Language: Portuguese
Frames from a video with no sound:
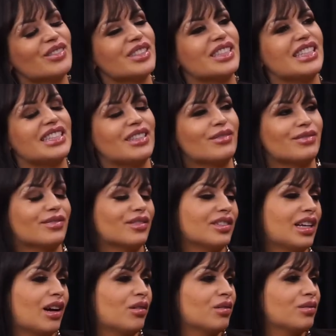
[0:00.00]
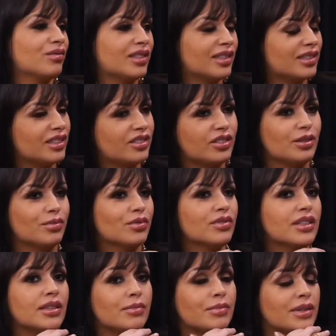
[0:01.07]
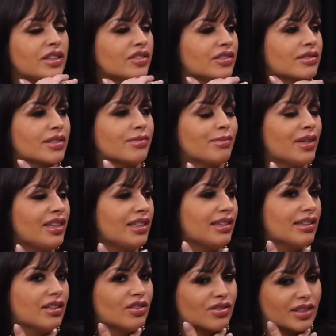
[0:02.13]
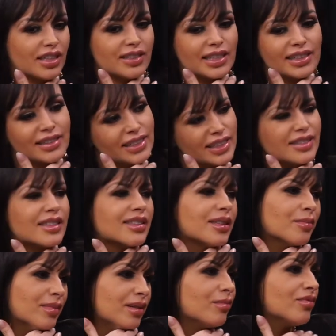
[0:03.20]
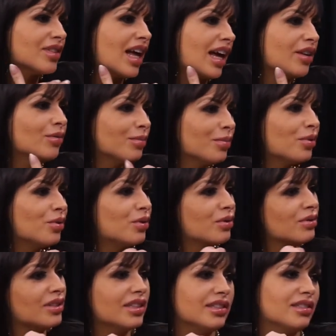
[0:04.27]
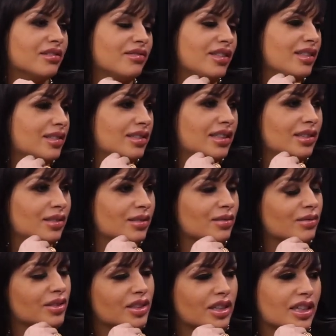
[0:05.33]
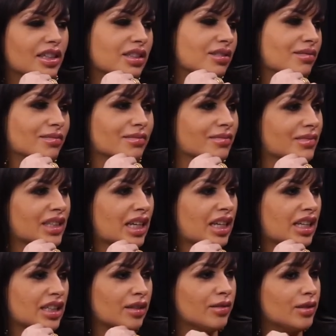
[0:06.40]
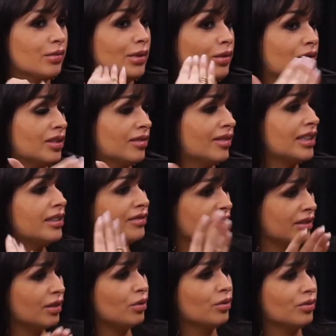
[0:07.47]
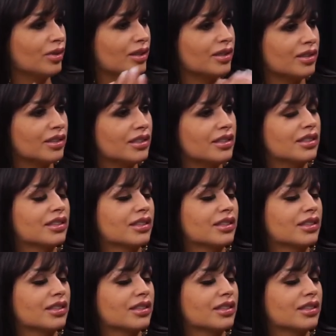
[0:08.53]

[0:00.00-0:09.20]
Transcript: não sei se foi algo desse tipo. Ou de repente também, acho que as atrizes também mudaram um pouco, né? Talvez isso, não sei. É. Talvez uma coisa vai levando a outra, né?